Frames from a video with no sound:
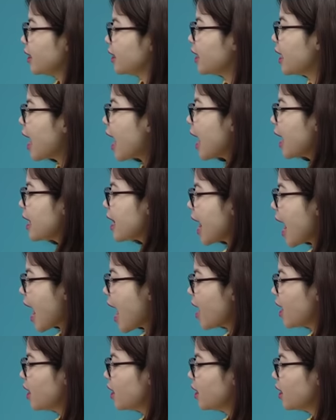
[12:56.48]
thứ hai
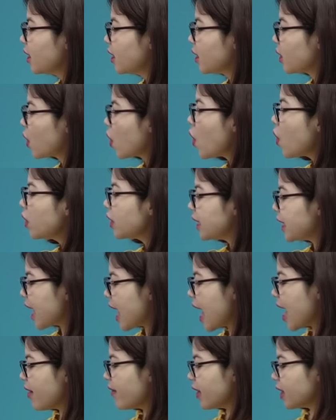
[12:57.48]
là
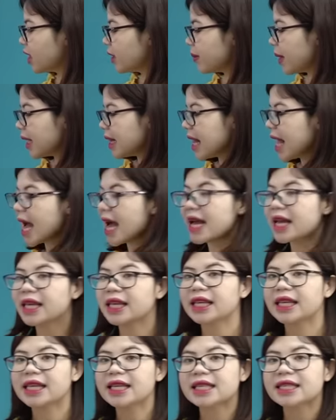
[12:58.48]
kocha và thứ ba là
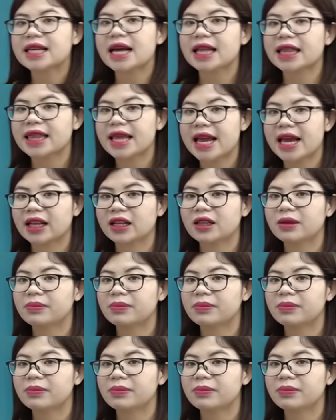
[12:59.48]
kisaten.